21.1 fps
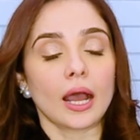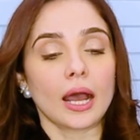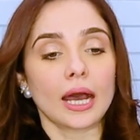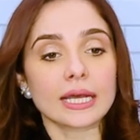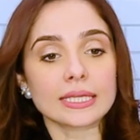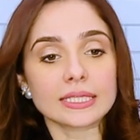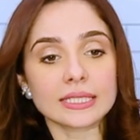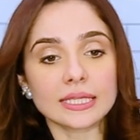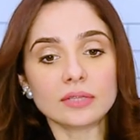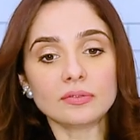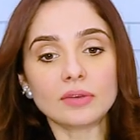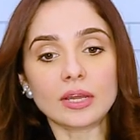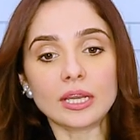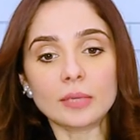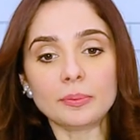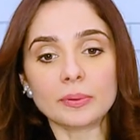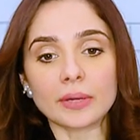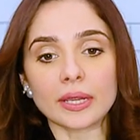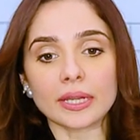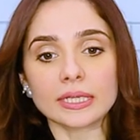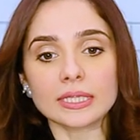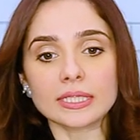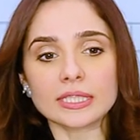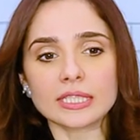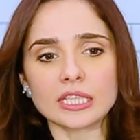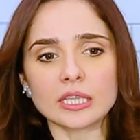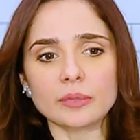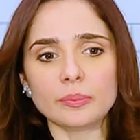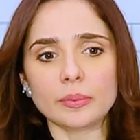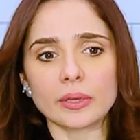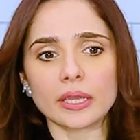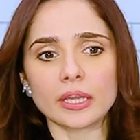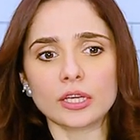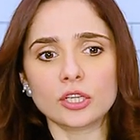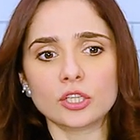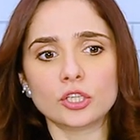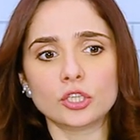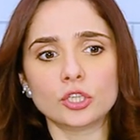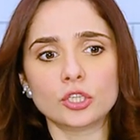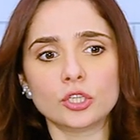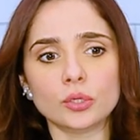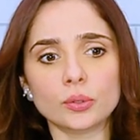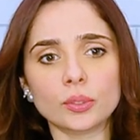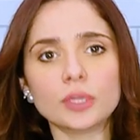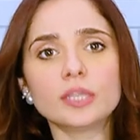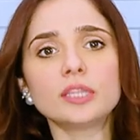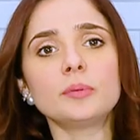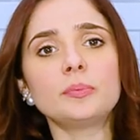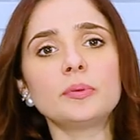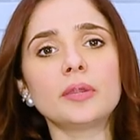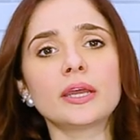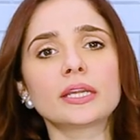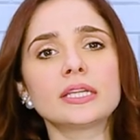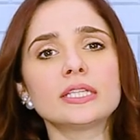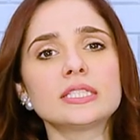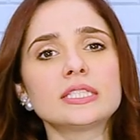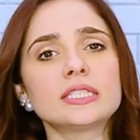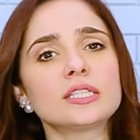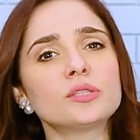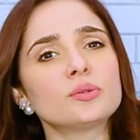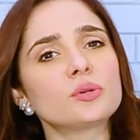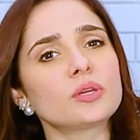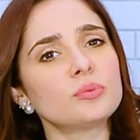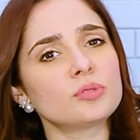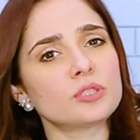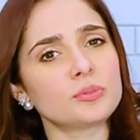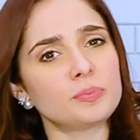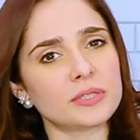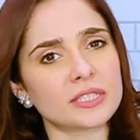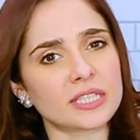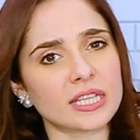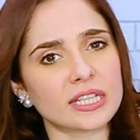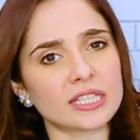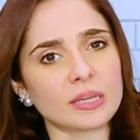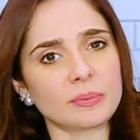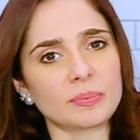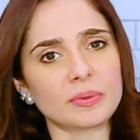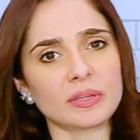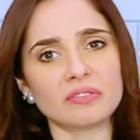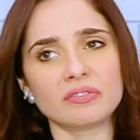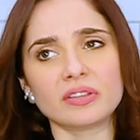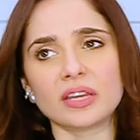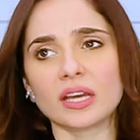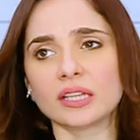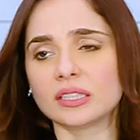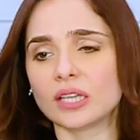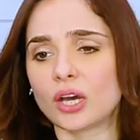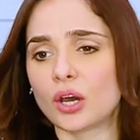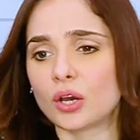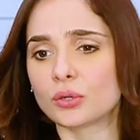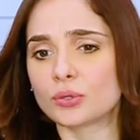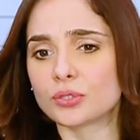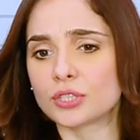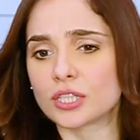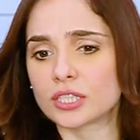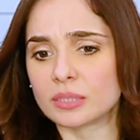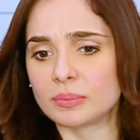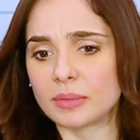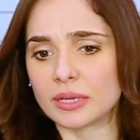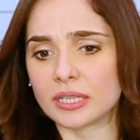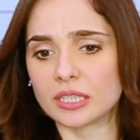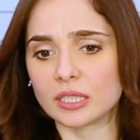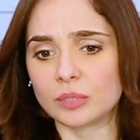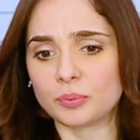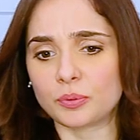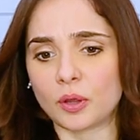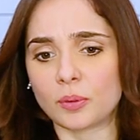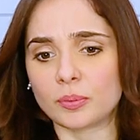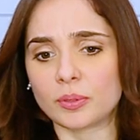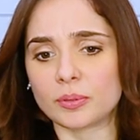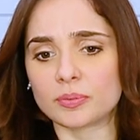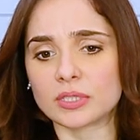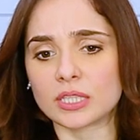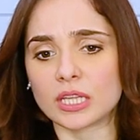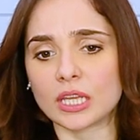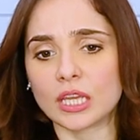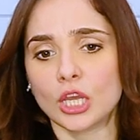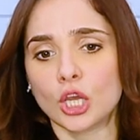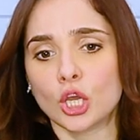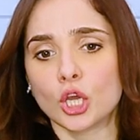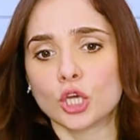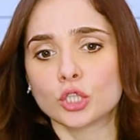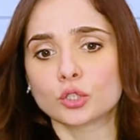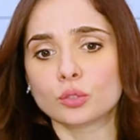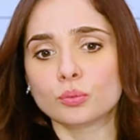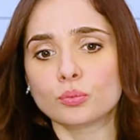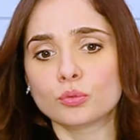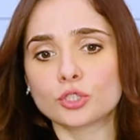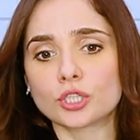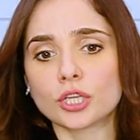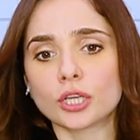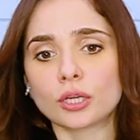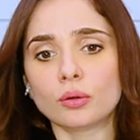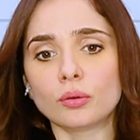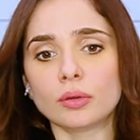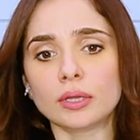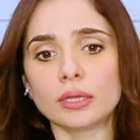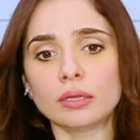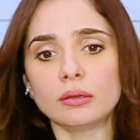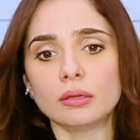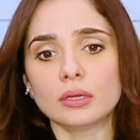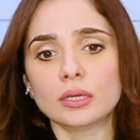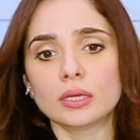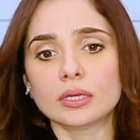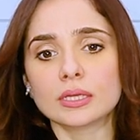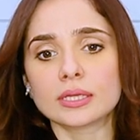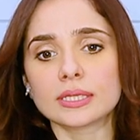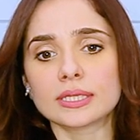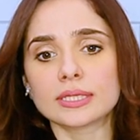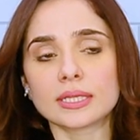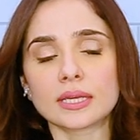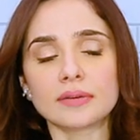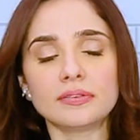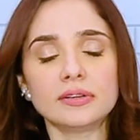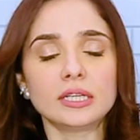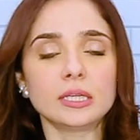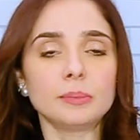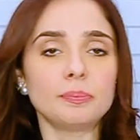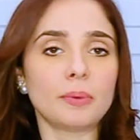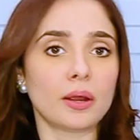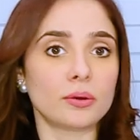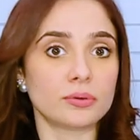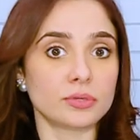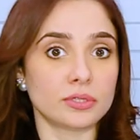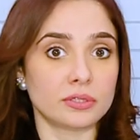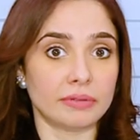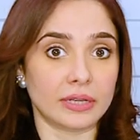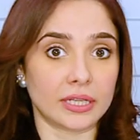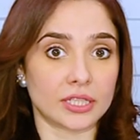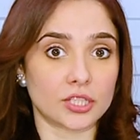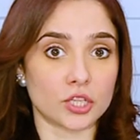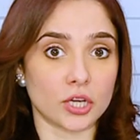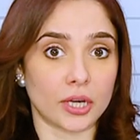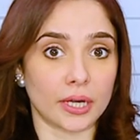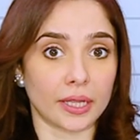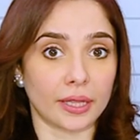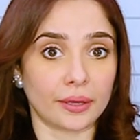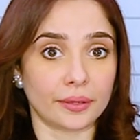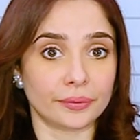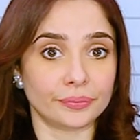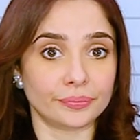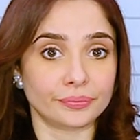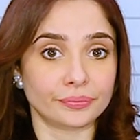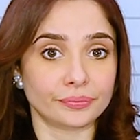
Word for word: हसन वाली प्रेगनेंसी में ड्यूरिंग द प्रेगनेंसी क्योंकि मुझे प्लेसेंटा प्रीविया था और कुछ ऐसी मेडिकल प्रॉब्लम्स थी तो मुझे कोई सेवेंटी पाउंड वेट चढ़ गया